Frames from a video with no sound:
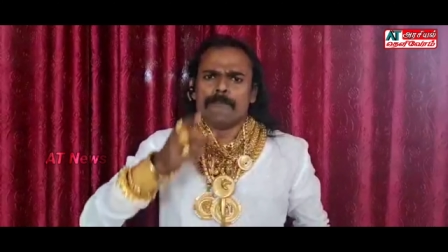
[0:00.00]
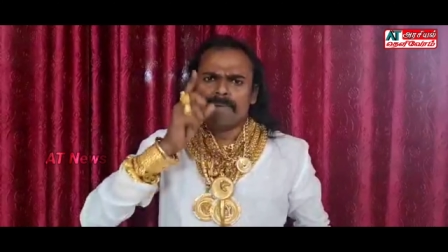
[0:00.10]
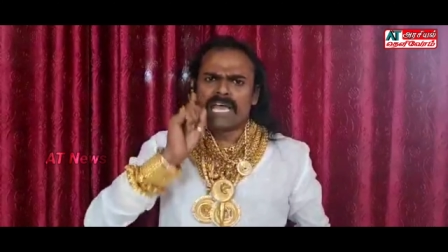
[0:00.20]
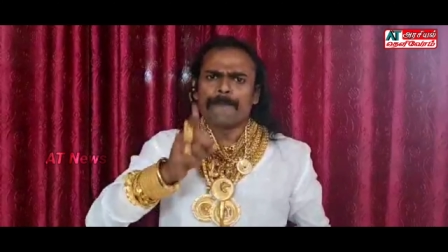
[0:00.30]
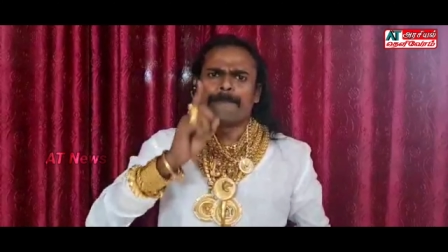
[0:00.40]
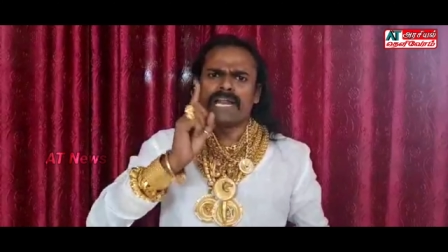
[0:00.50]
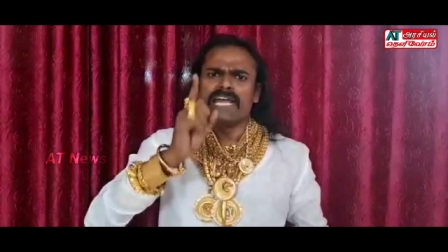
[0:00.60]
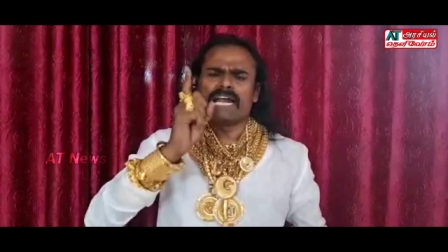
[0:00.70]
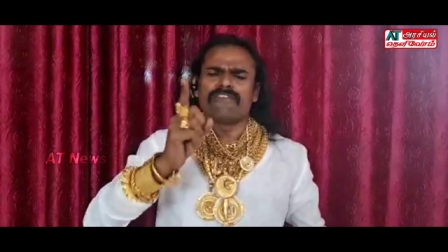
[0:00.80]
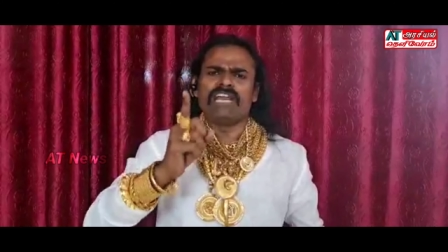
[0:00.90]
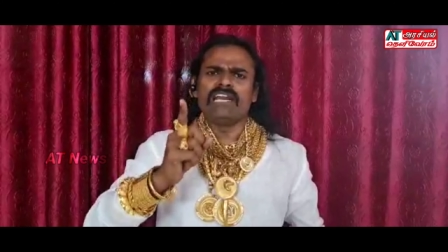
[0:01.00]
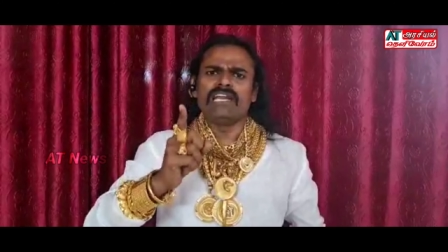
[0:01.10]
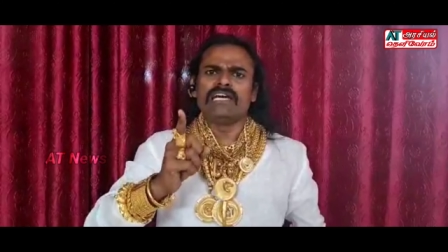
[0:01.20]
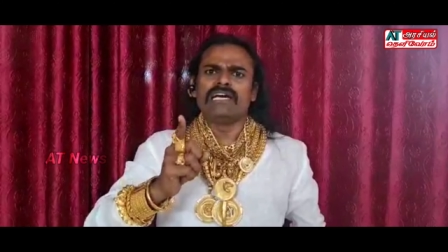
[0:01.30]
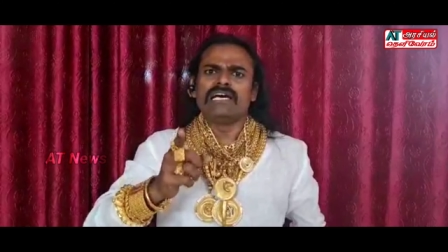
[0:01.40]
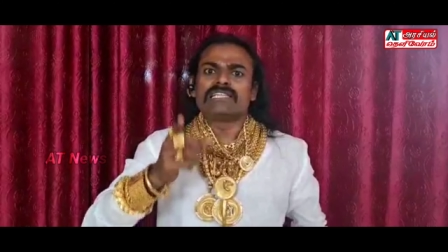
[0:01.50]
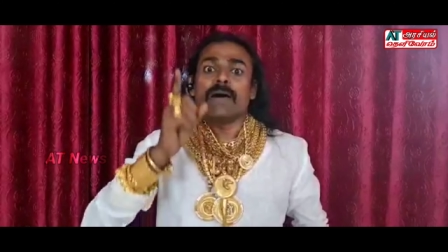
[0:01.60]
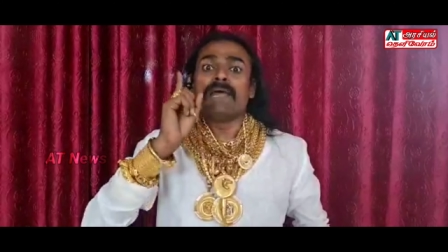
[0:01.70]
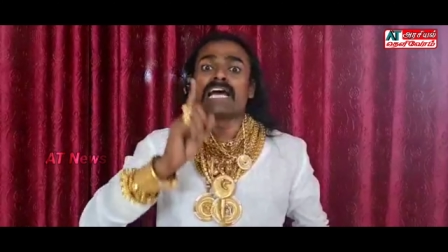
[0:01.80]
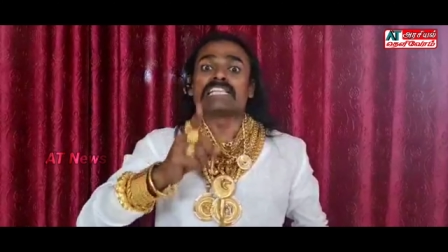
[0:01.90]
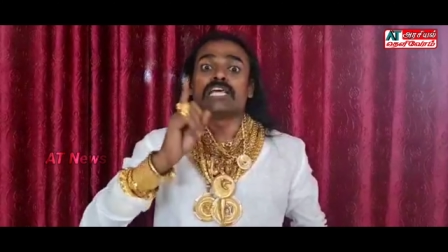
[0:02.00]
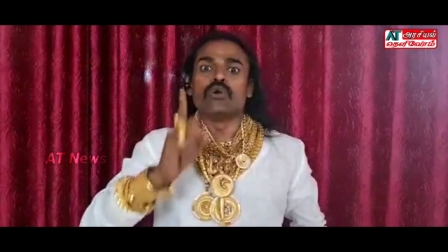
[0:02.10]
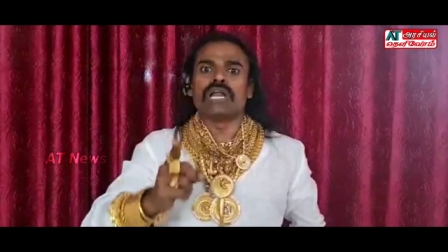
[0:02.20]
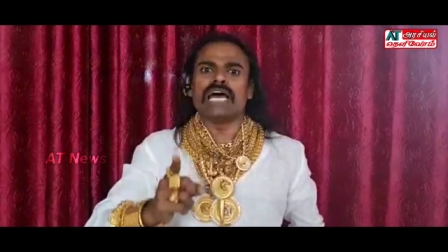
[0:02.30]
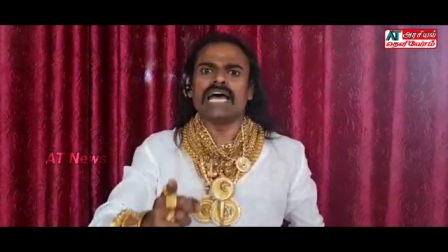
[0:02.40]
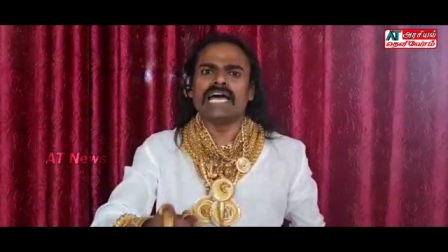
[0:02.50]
மிகப்பெரிய அளவில் தமிழகத்தில் உள்ள